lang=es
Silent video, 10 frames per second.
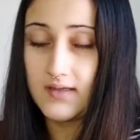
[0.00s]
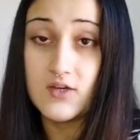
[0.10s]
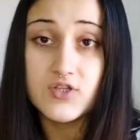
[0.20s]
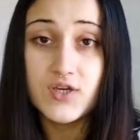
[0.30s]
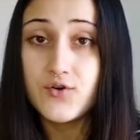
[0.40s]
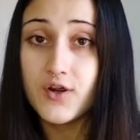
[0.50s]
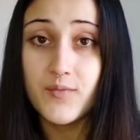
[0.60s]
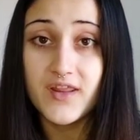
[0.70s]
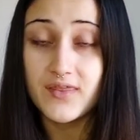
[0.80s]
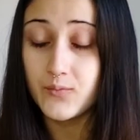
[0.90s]
Ya os digo que
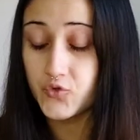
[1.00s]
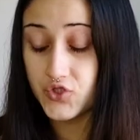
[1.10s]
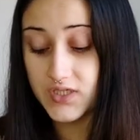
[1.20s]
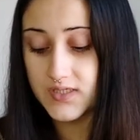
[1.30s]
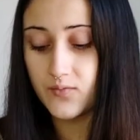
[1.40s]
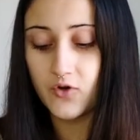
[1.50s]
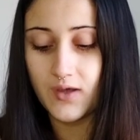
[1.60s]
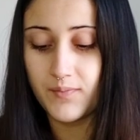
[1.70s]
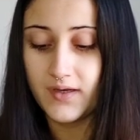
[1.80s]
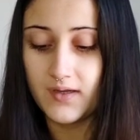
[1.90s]
merece muchísimo
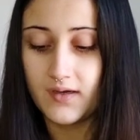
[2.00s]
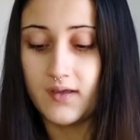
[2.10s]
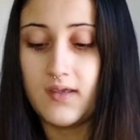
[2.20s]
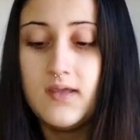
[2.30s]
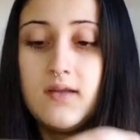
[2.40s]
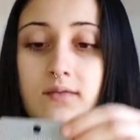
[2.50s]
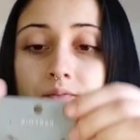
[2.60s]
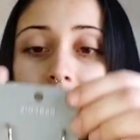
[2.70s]
la pena ir.